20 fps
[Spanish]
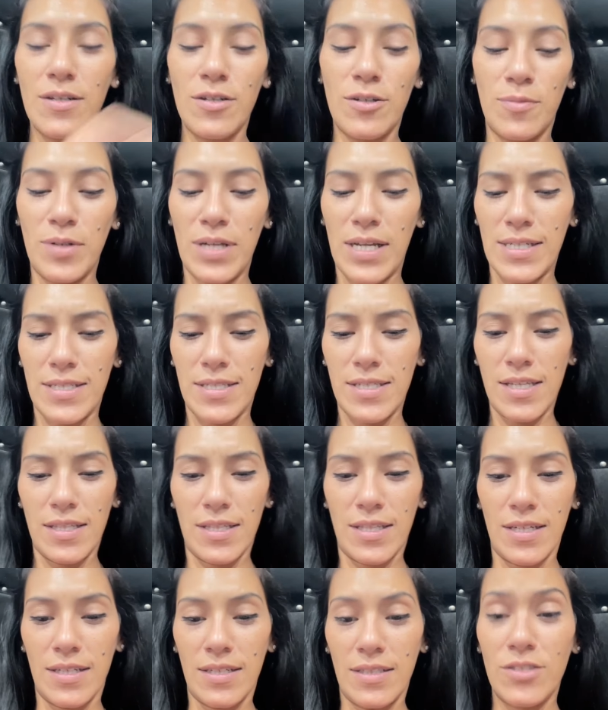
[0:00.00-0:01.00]
como las
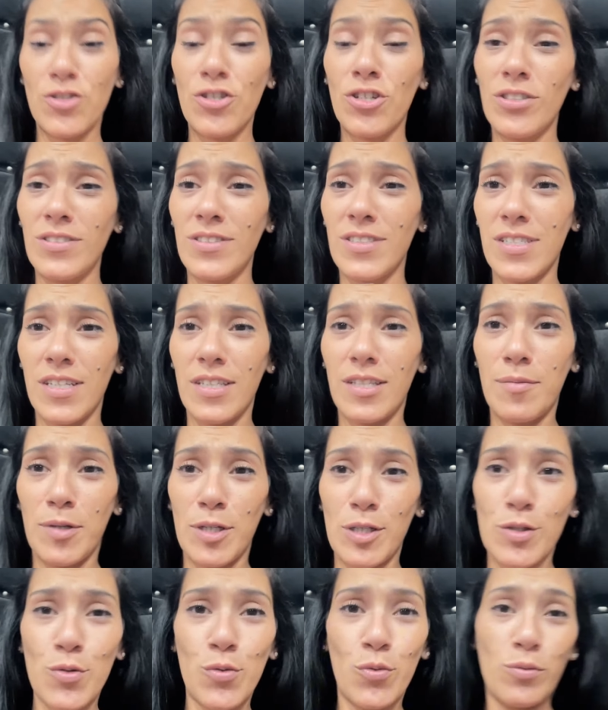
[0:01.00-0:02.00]
7. Son 7
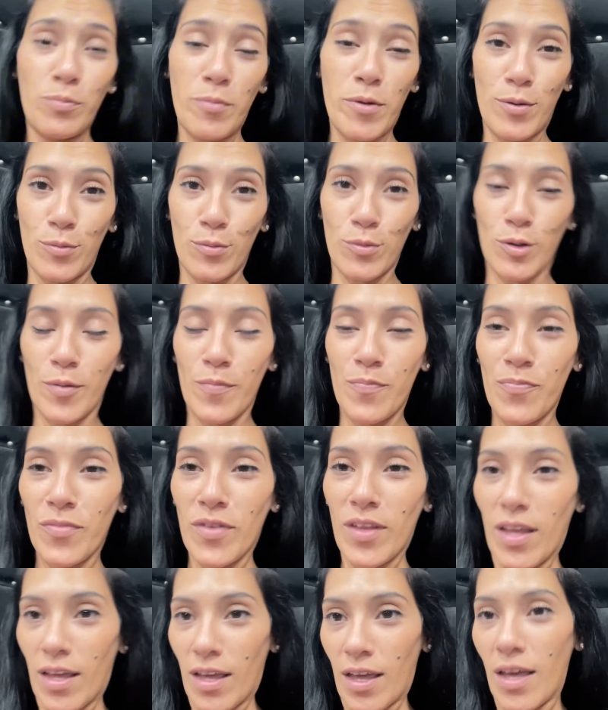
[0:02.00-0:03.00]
menos un minuto.
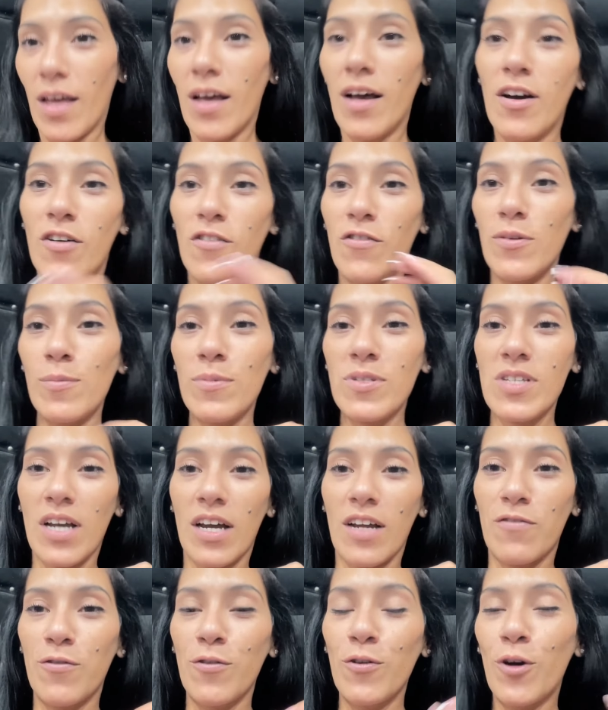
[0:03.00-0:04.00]
Fuimos a
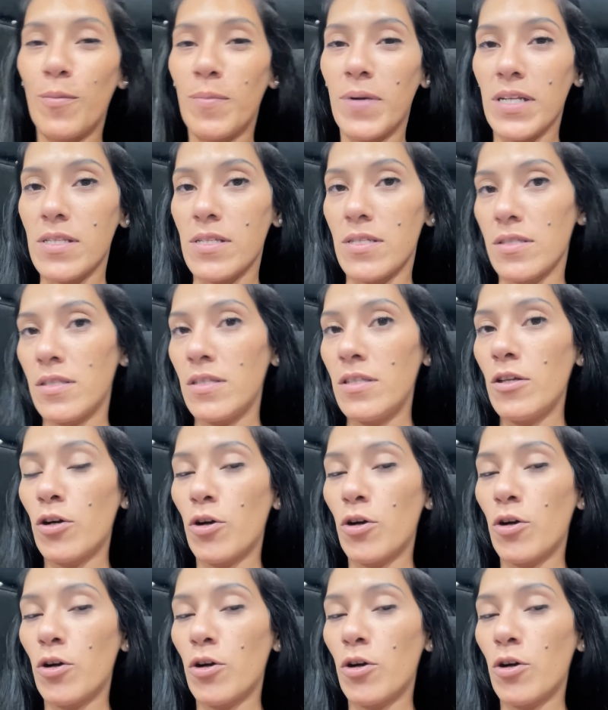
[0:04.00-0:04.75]
Carrefour con Martincito,